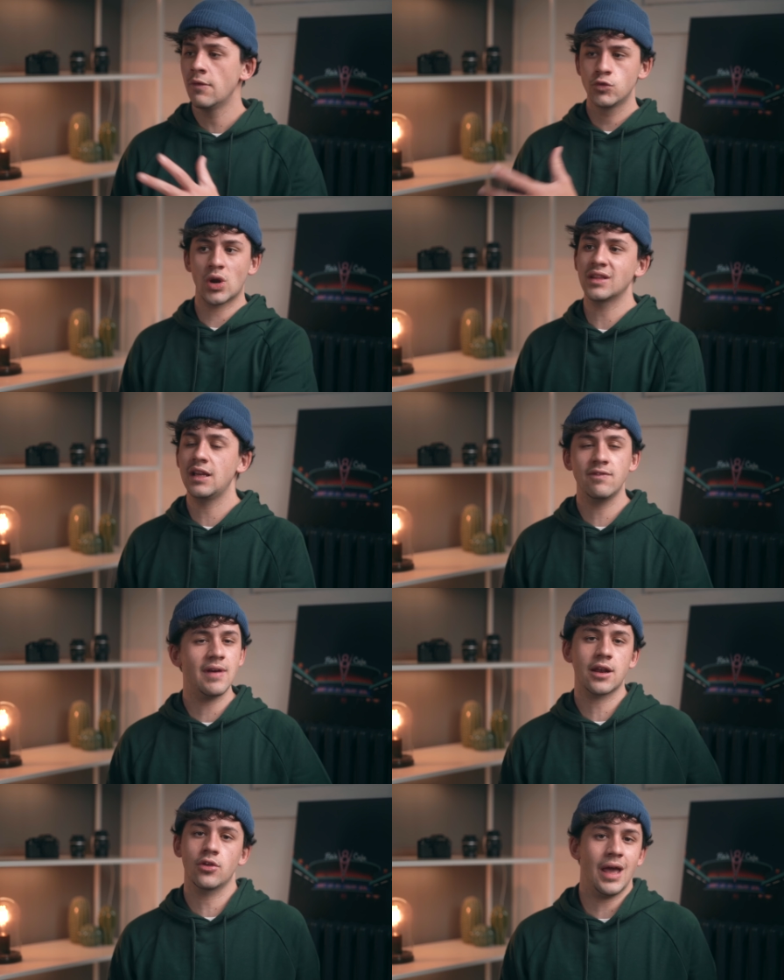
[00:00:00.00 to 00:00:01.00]
Durante
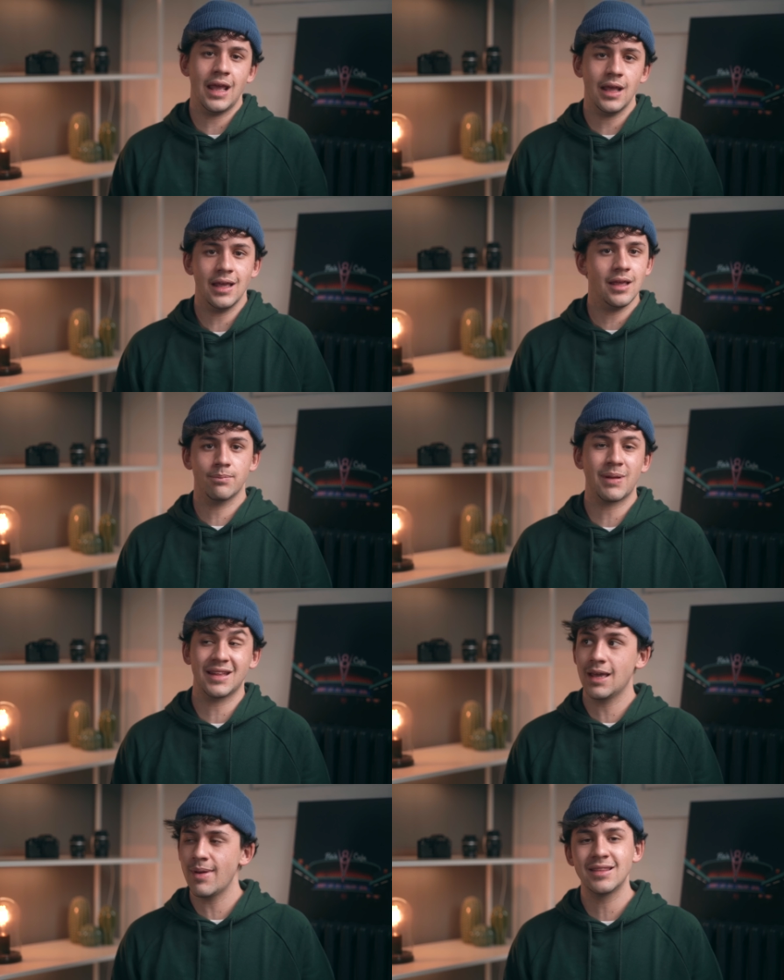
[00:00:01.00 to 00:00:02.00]
l'inverno è, è
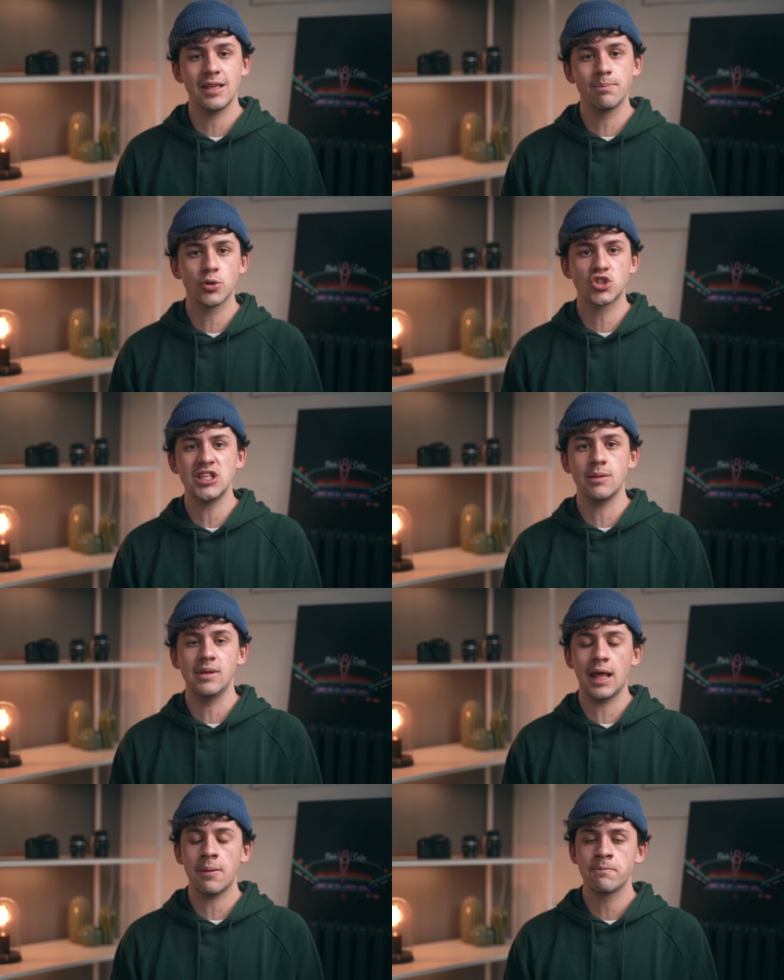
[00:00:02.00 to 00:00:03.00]
praticamente
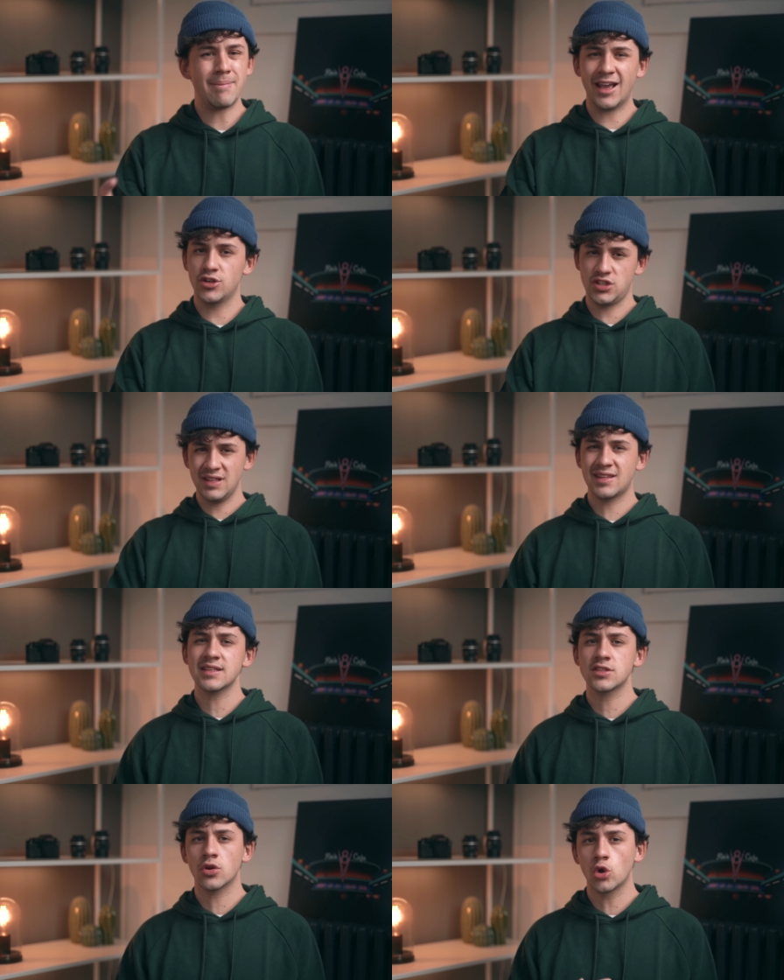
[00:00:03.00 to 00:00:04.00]
impossibile, ma ecco se vi
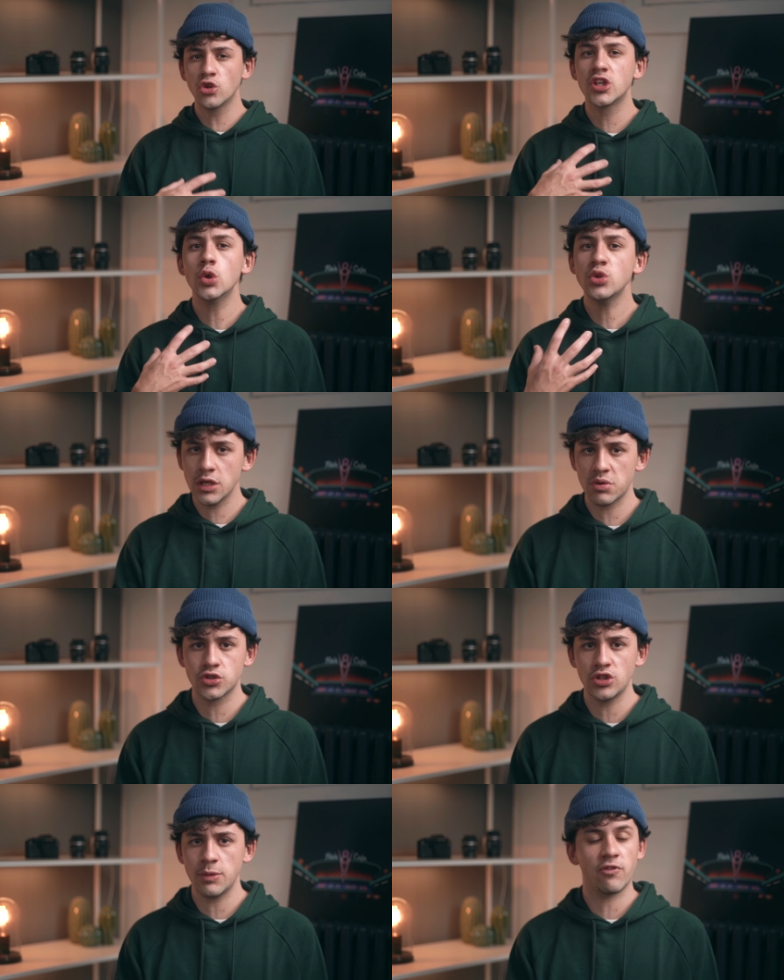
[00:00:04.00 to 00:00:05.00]
interessano contenuti di
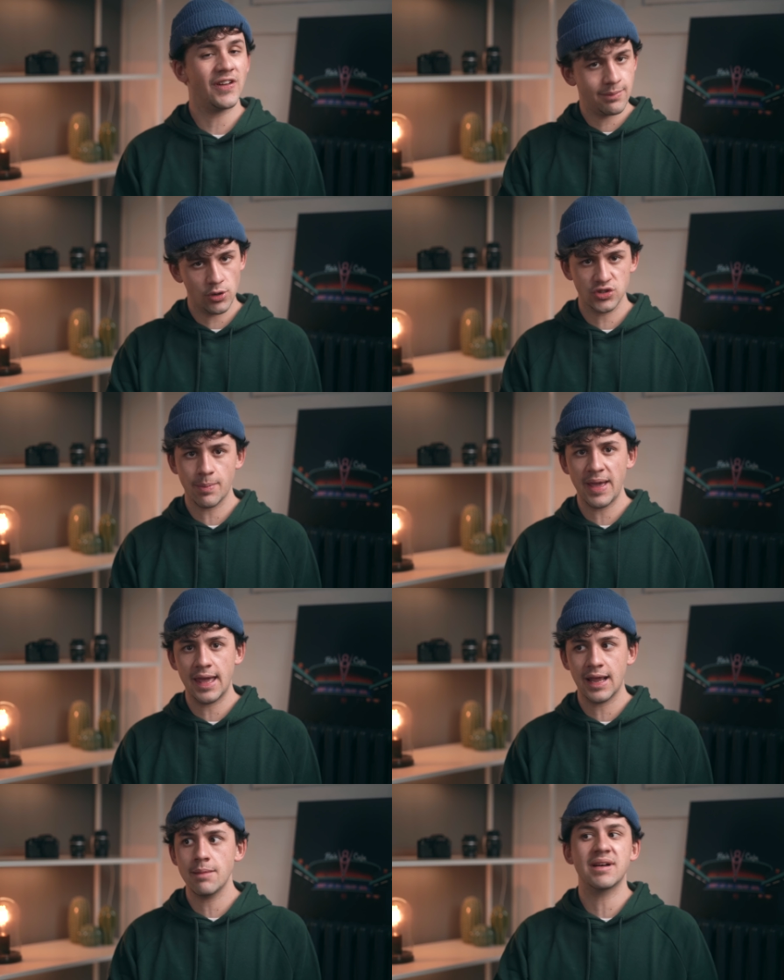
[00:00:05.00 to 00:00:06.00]
questo tipo fatemelo
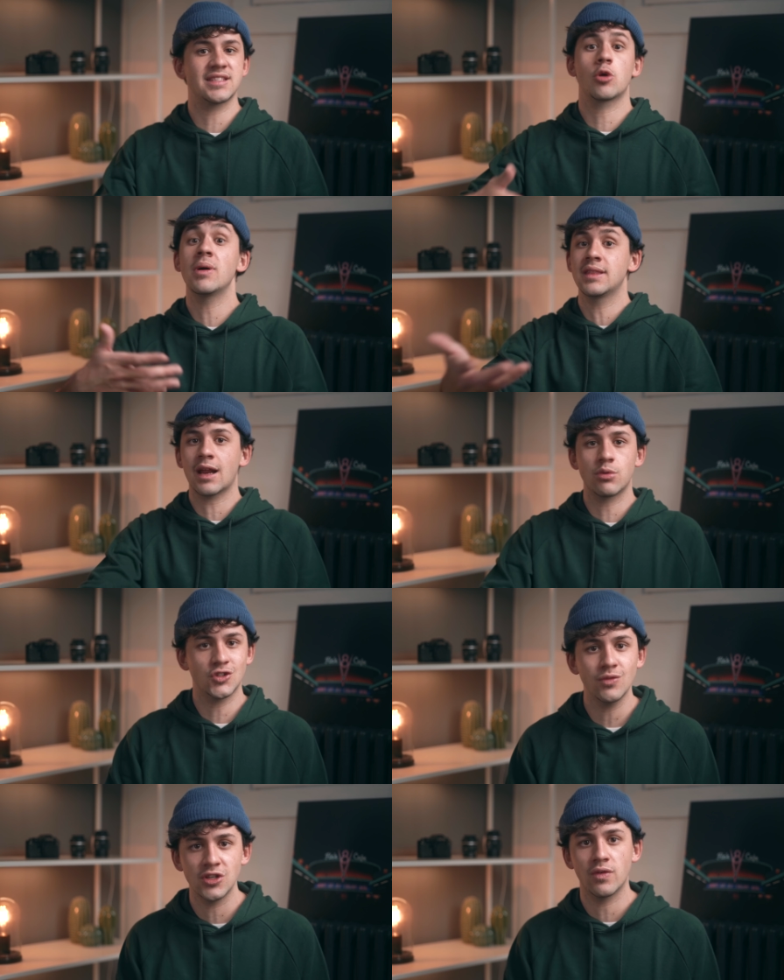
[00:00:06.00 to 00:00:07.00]
sapere, in base a come andrà
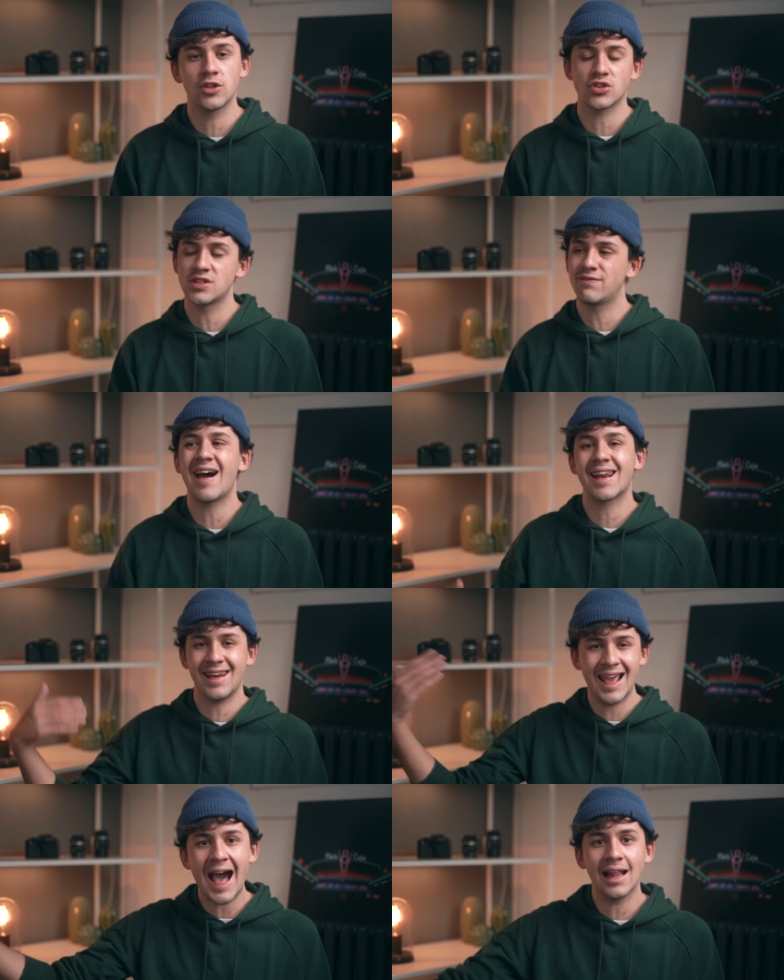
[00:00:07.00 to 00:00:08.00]
questo video vedrò se farli
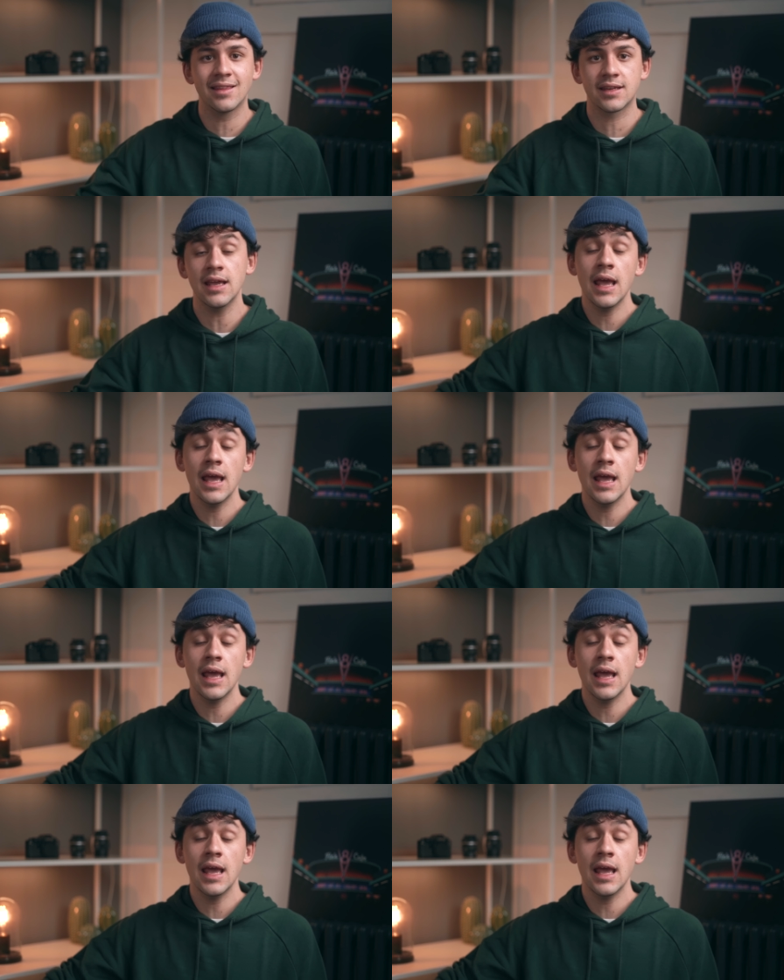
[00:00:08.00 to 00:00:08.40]
inventarne altri